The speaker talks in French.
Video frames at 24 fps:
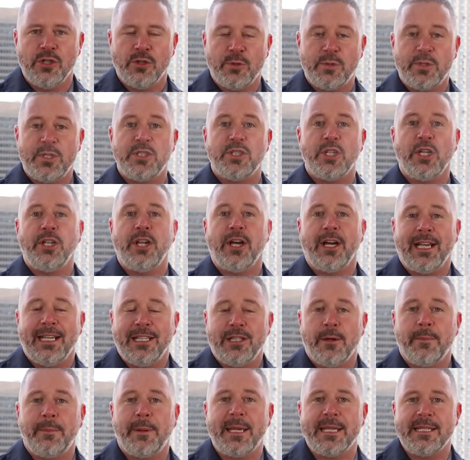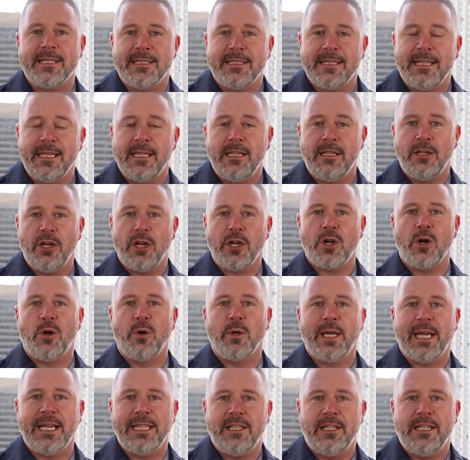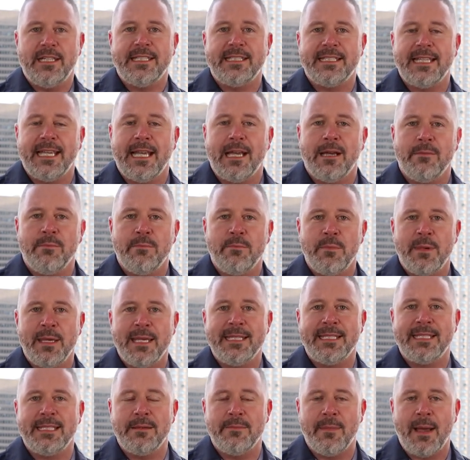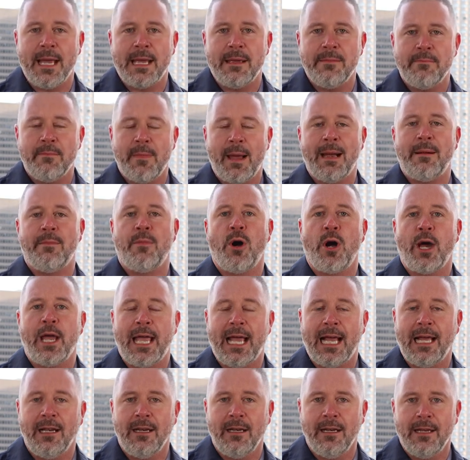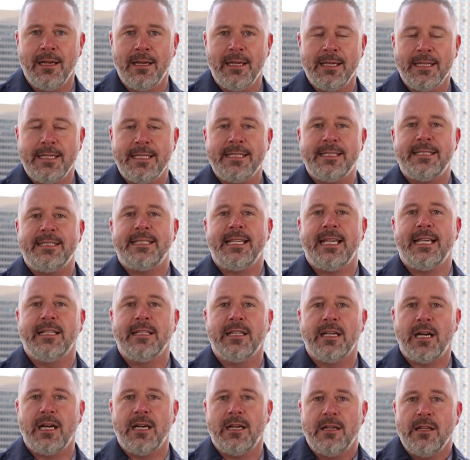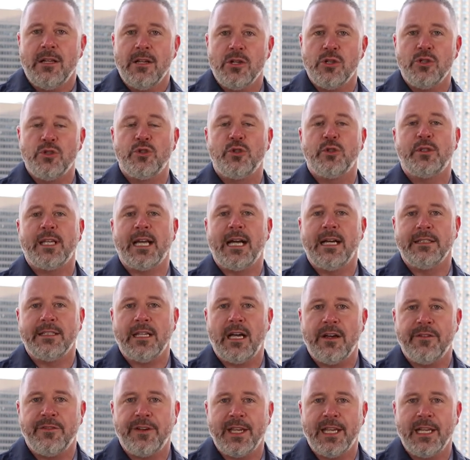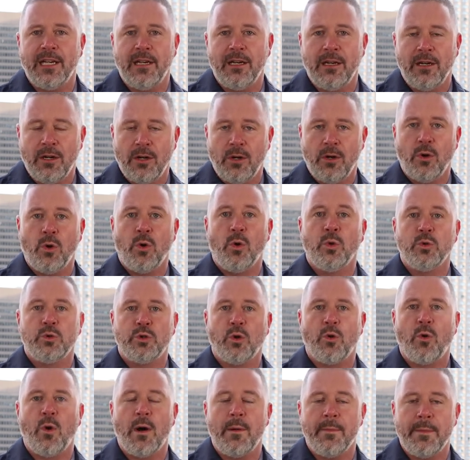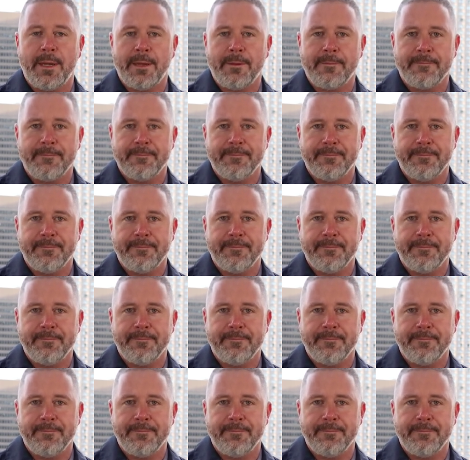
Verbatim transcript: Je suis honoré de présider le congrès de l'ICM ici même à Montréal qui se tiendra du 30 avril au 3 mai.